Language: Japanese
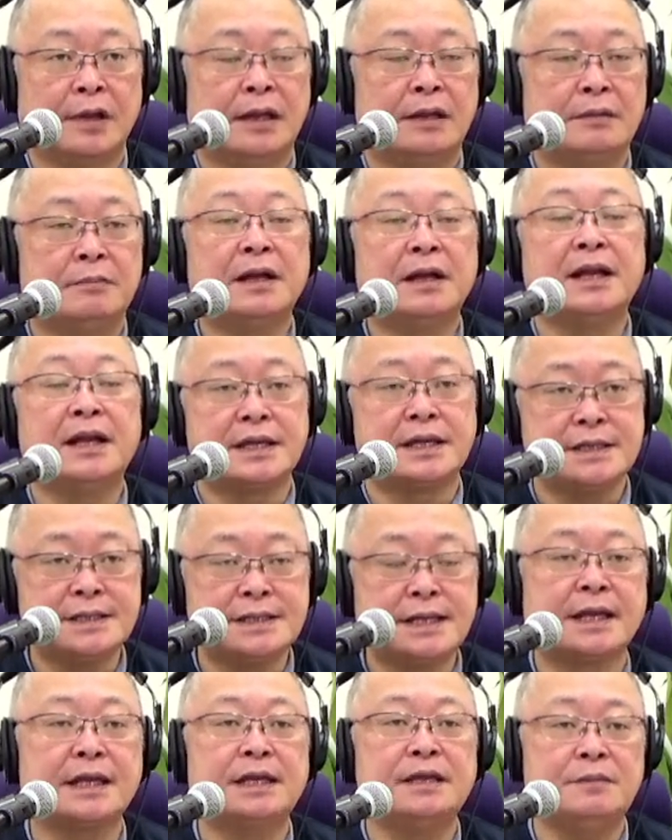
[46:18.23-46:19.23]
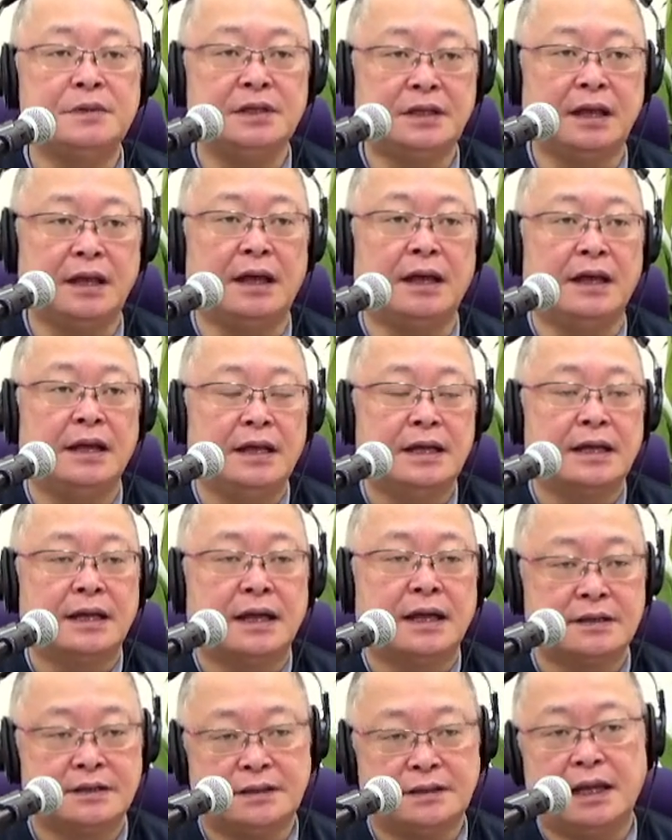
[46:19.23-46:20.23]
歴史的に見て
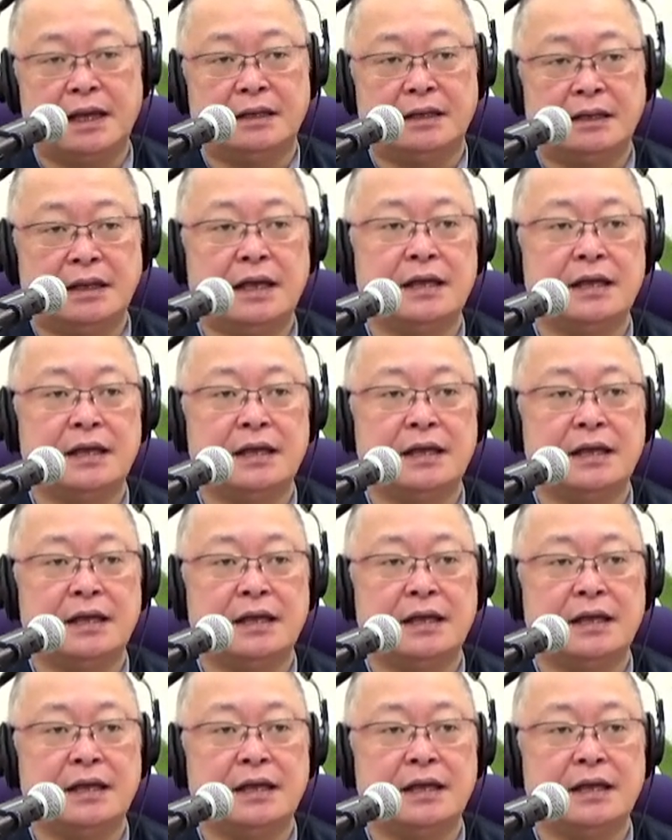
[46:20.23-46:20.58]
かつて、